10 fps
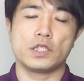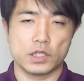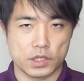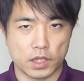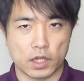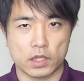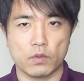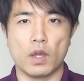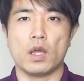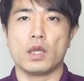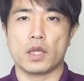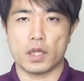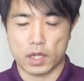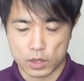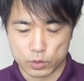娠したい方は、
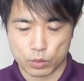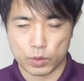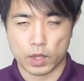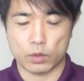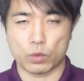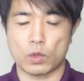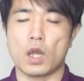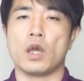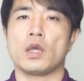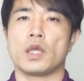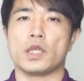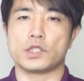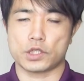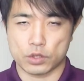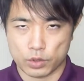えー、卵巣であるとか、えー、
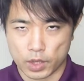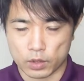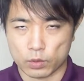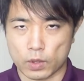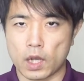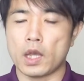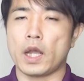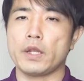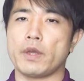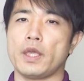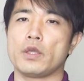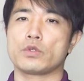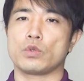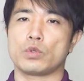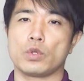子宮であるとか、あるいは栄養
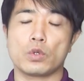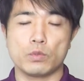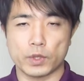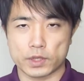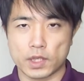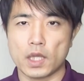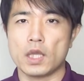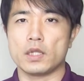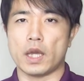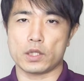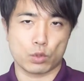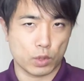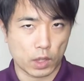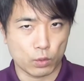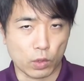素を取り込むですね内臓
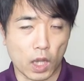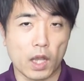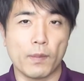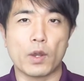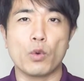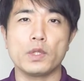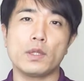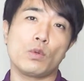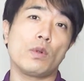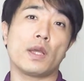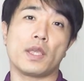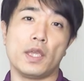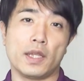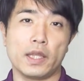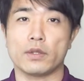であるとか、まあ、こういったところが原
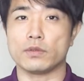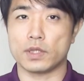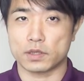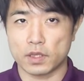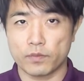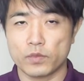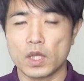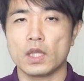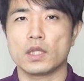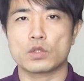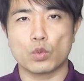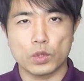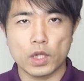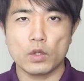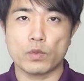因になってくるんですね。でそこ
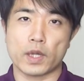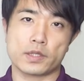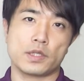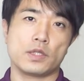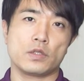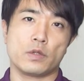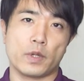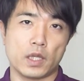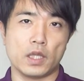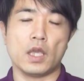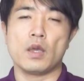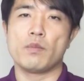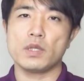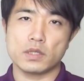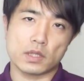でね、ファスティングの場合、
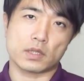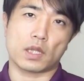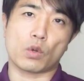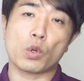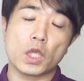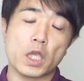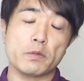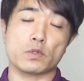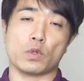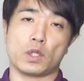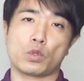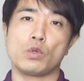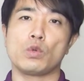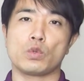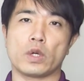まずですね固形物をね
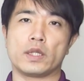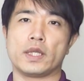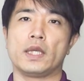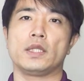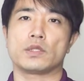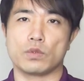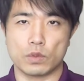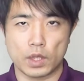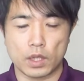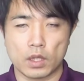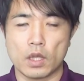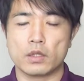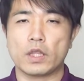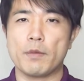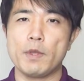取ることがないですので、
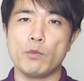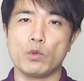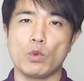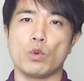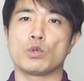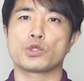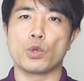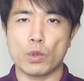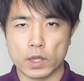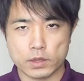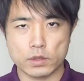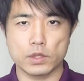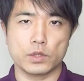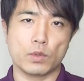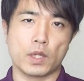食べ物を消化する
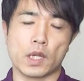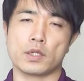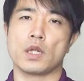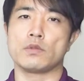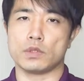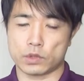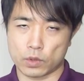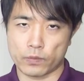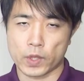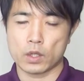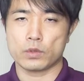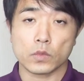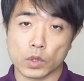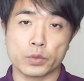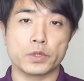必要がなくなるんですよ。
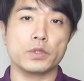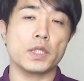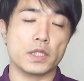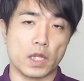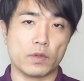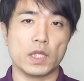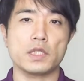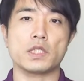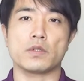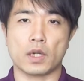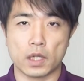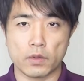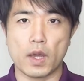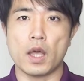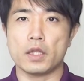普通ですね、私たちの
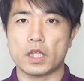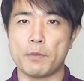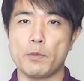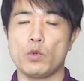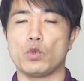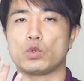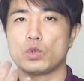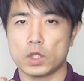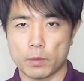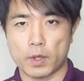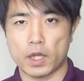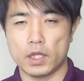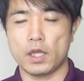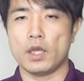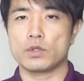体は食べ物を取った場合、
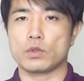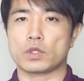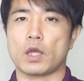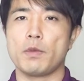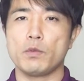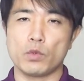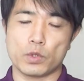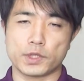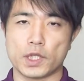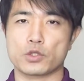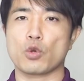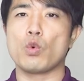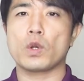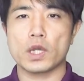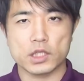その食べ物をですね
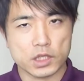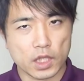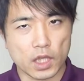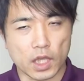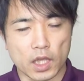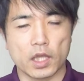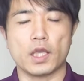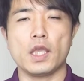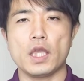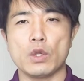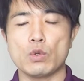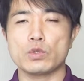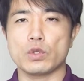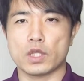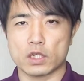消化して栄養
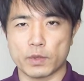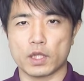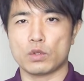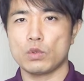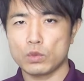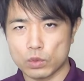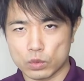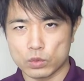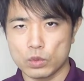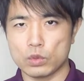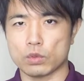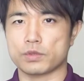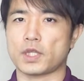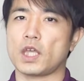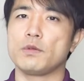素になるまでどんどんどんどん
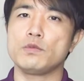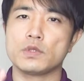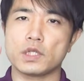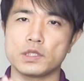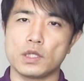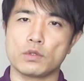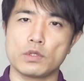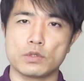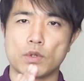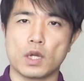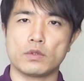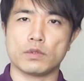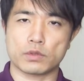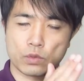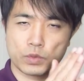細分化していく必要があるん
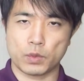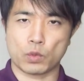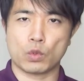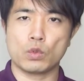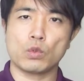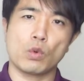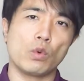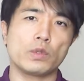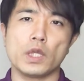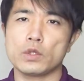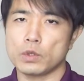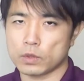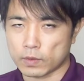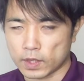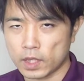ですよ。でもこの工程とい
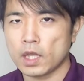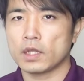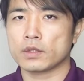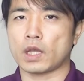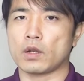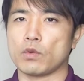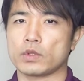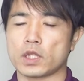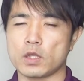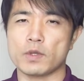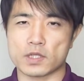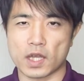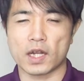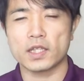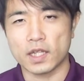うのはね、あの例えばですね、
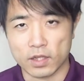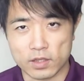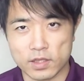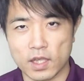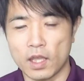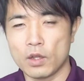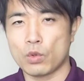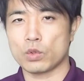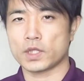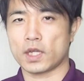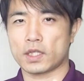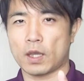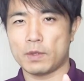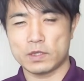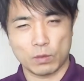あなたにですねこのじゃあ
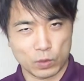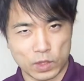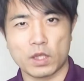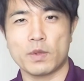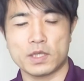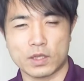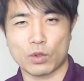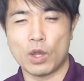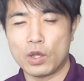キャベツを持ってきましたと、